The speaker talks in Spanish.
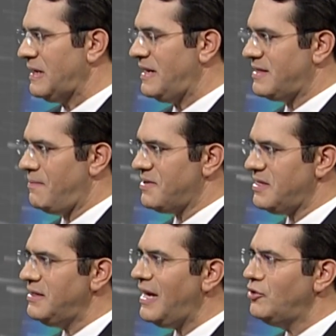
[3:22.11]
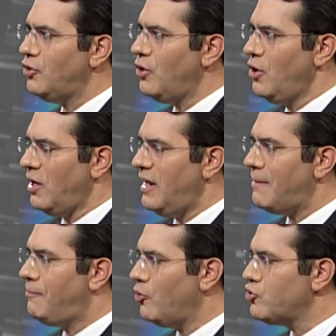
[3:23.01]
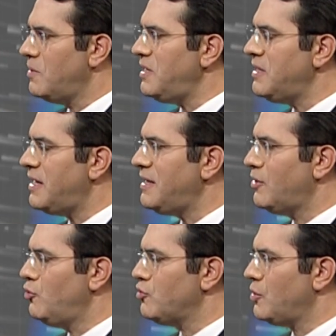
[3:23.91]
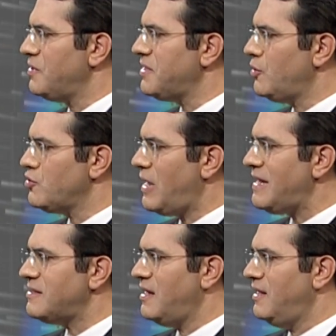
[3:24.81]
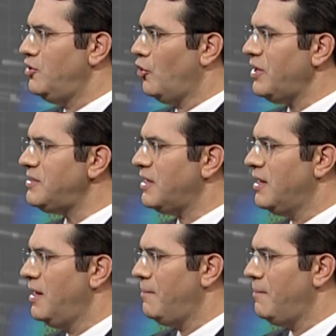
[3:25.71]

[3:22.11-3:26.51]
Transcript: está presentando la posibilidad de algunos aguaceros hacia el noreste,